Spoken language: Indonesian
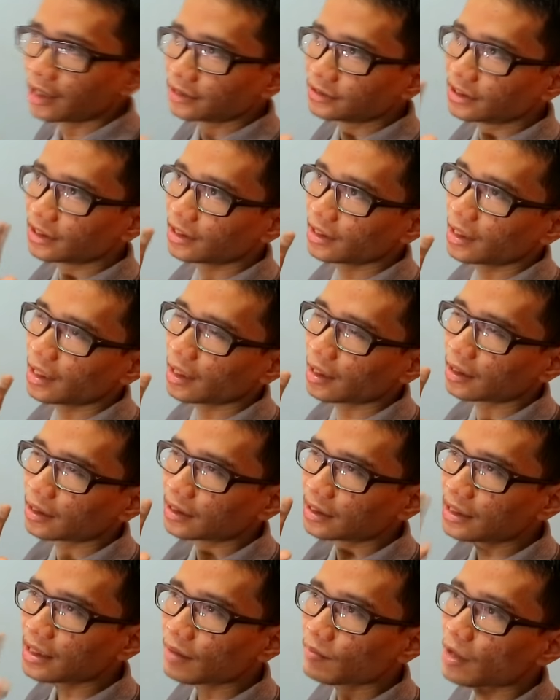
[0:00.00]
jadi
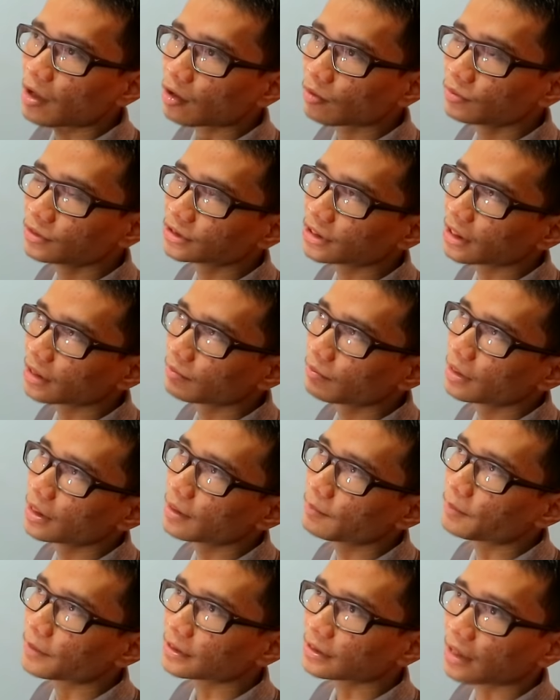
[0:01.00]
dia baru bisa
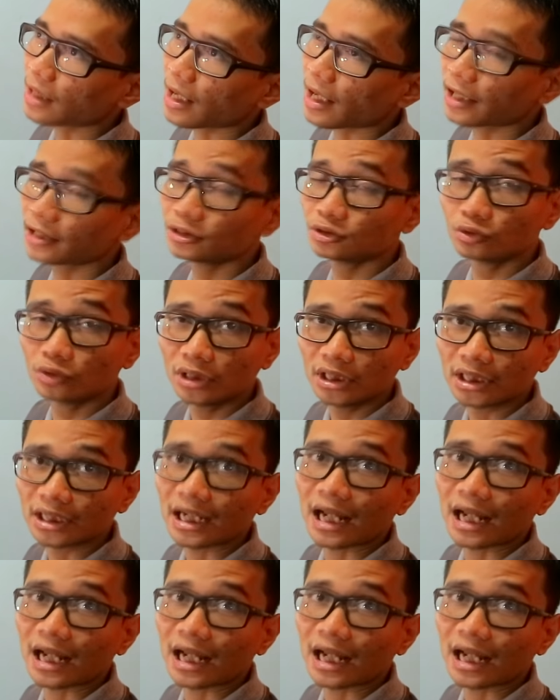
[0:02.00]
dibeli pertengahan Juni